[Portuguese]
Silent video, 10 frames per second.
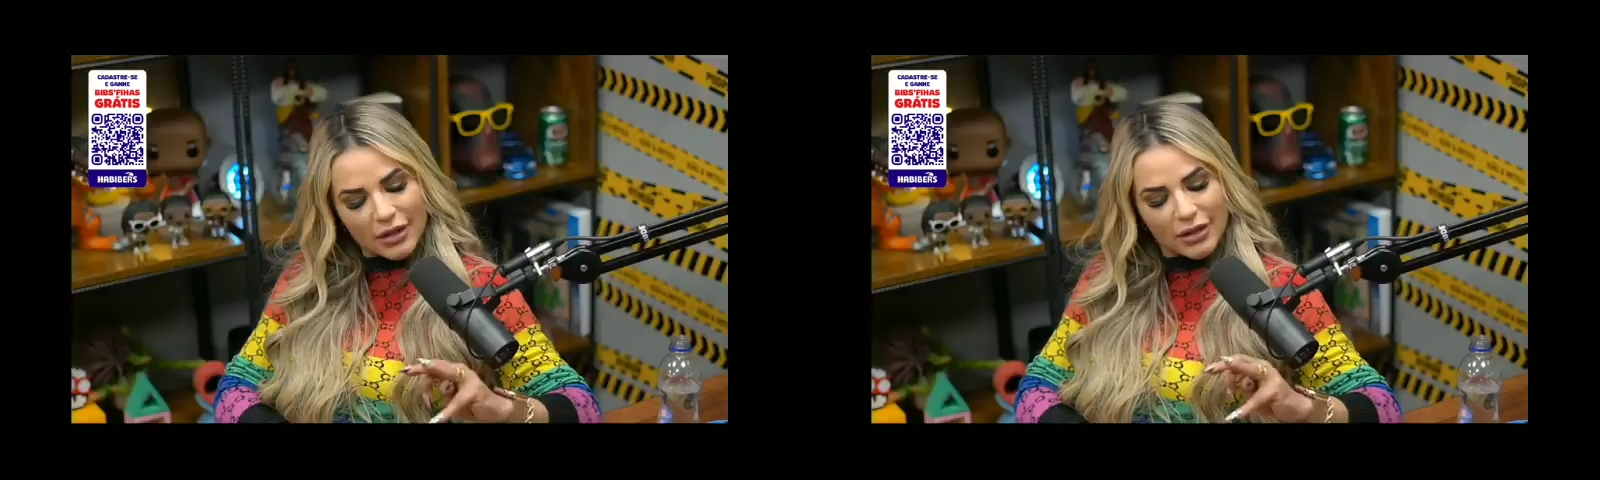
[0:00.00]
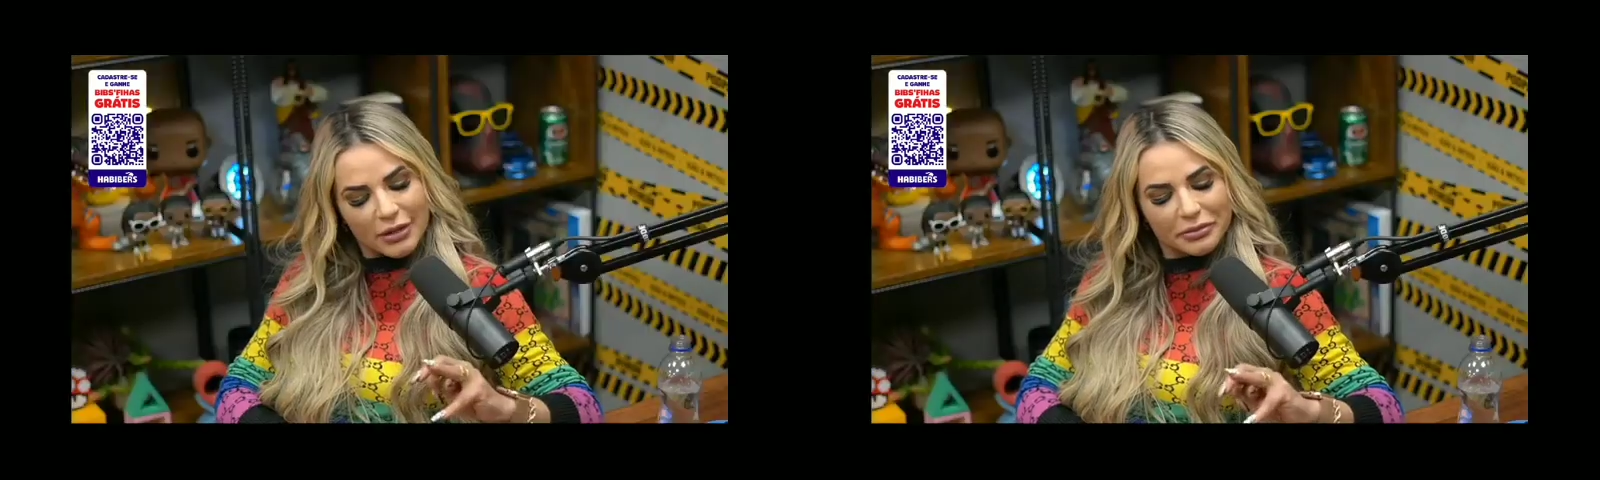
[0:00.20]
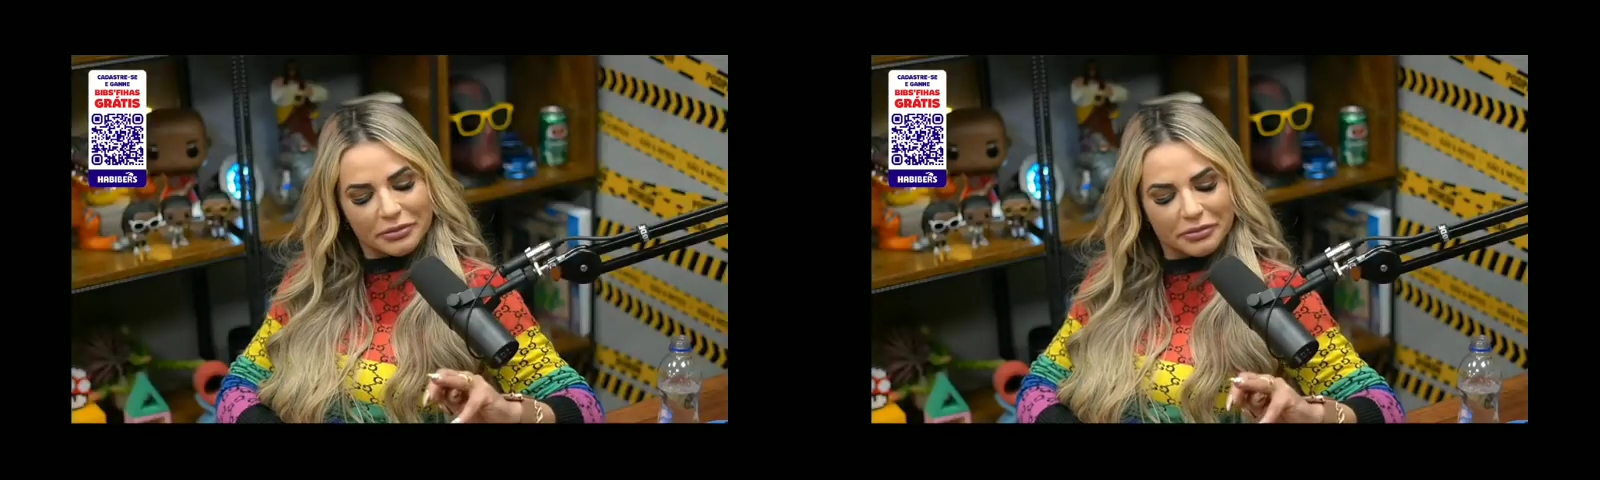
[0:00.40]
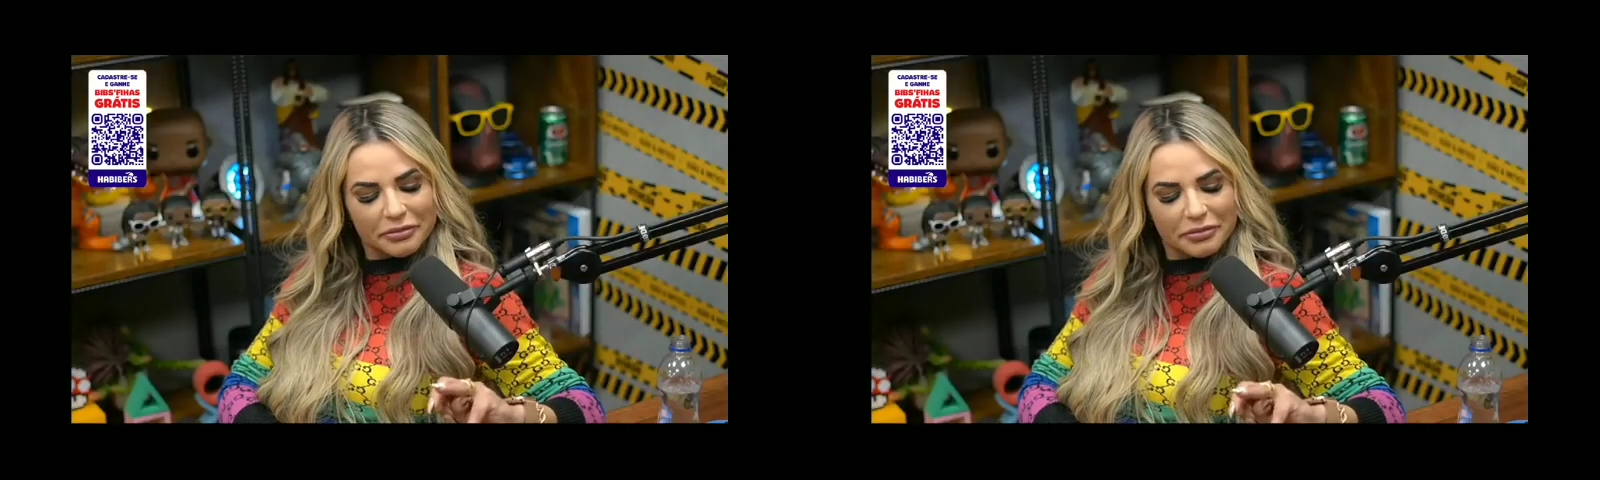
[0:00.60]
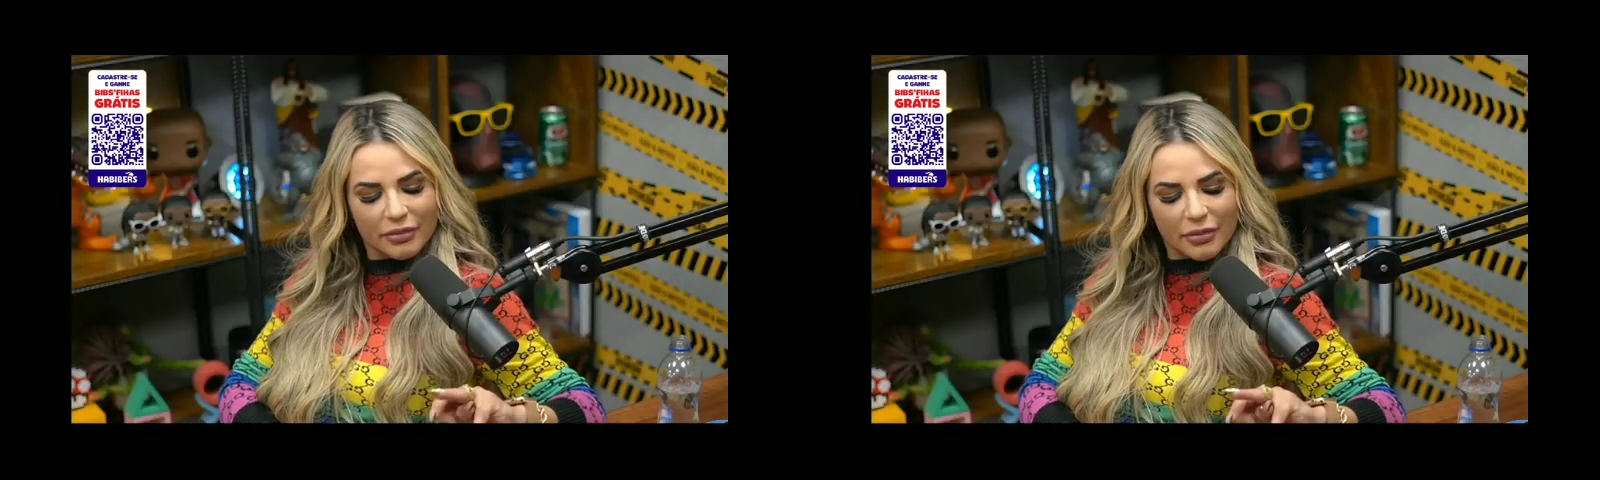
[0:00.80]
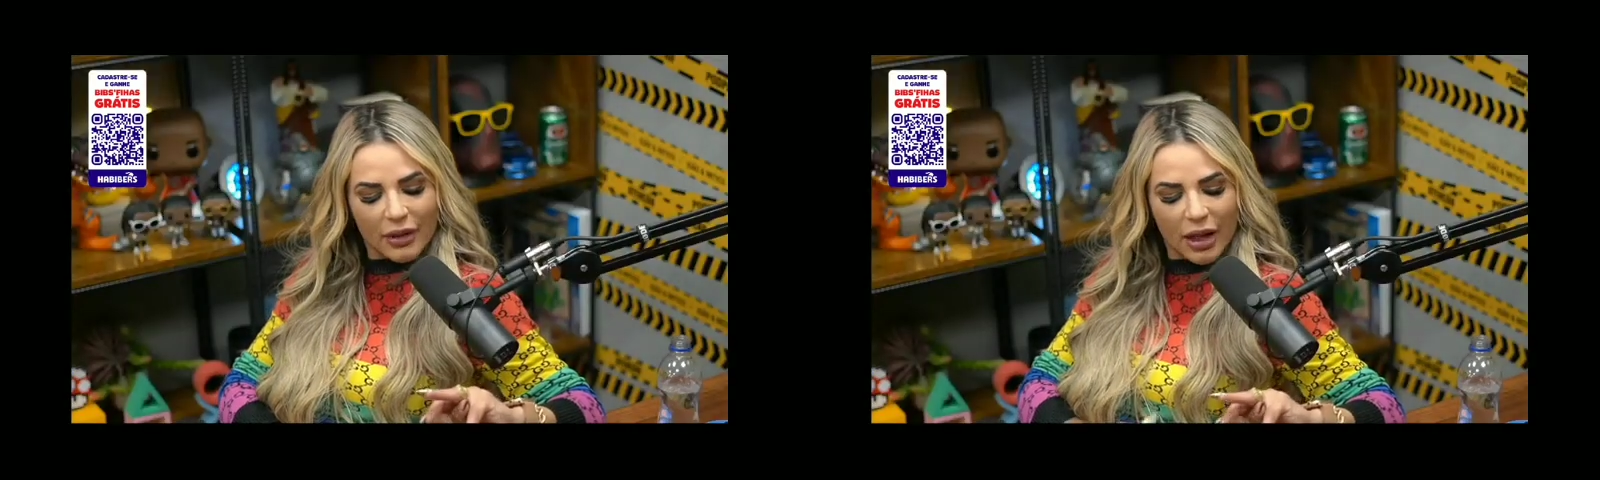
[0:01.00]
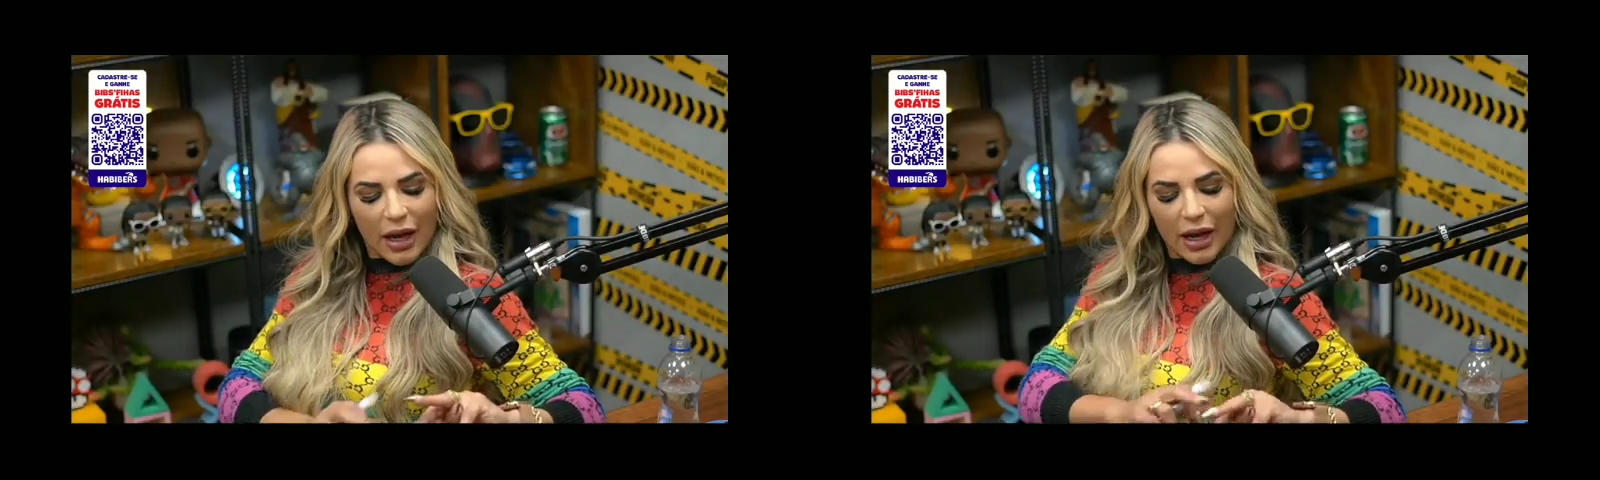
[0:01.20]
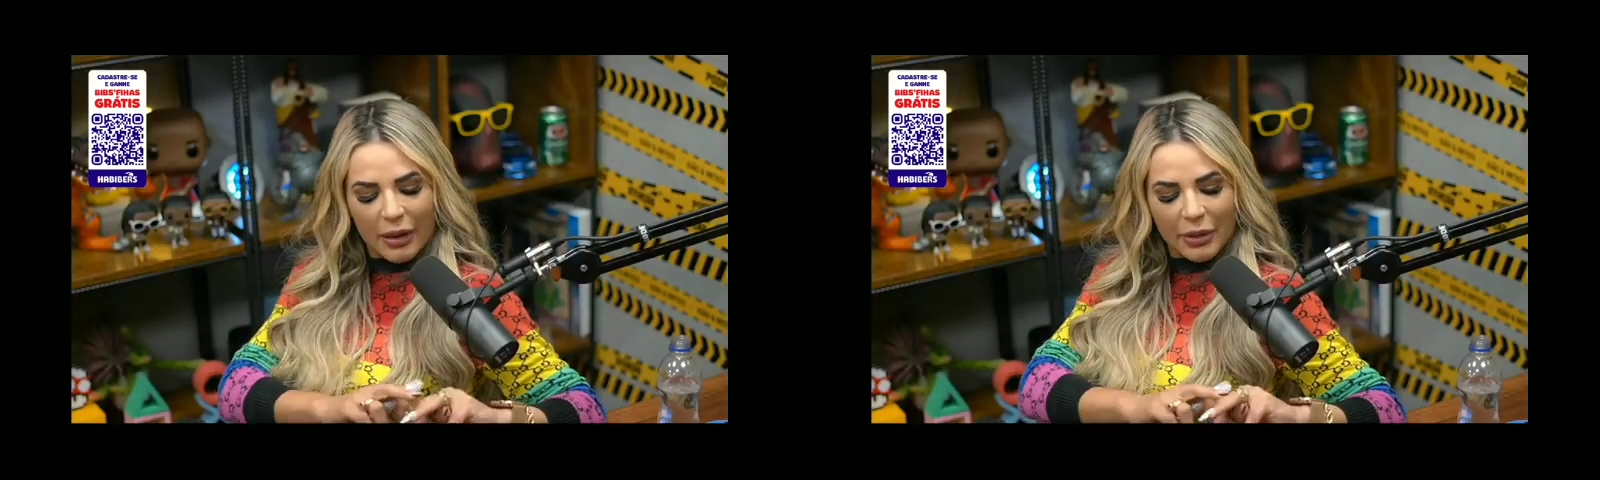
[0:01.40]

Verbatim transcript: né? essa. Mas,